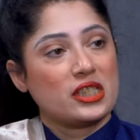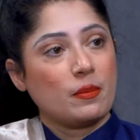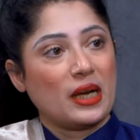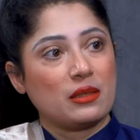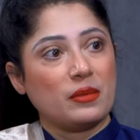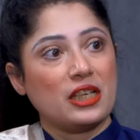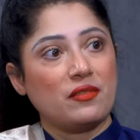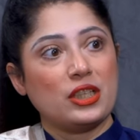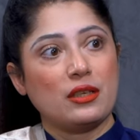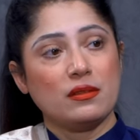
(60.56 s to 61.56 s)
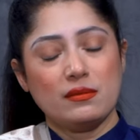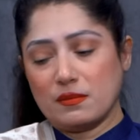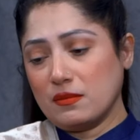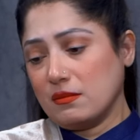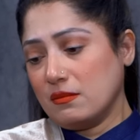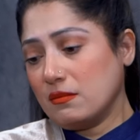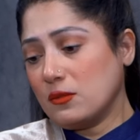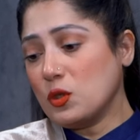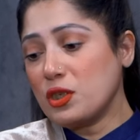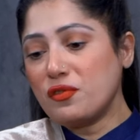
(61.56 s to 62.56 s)
से बात भी की हुई थी
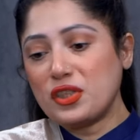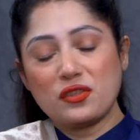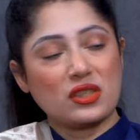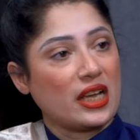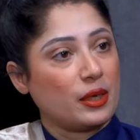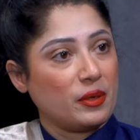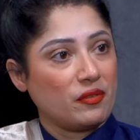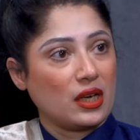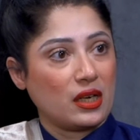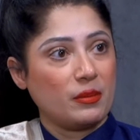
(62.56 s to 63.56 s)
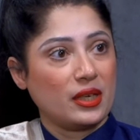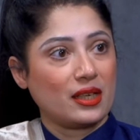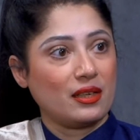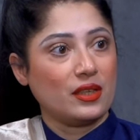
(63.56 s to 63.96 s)
उनकी फिजियोथेरेपी वगैरह भी रखी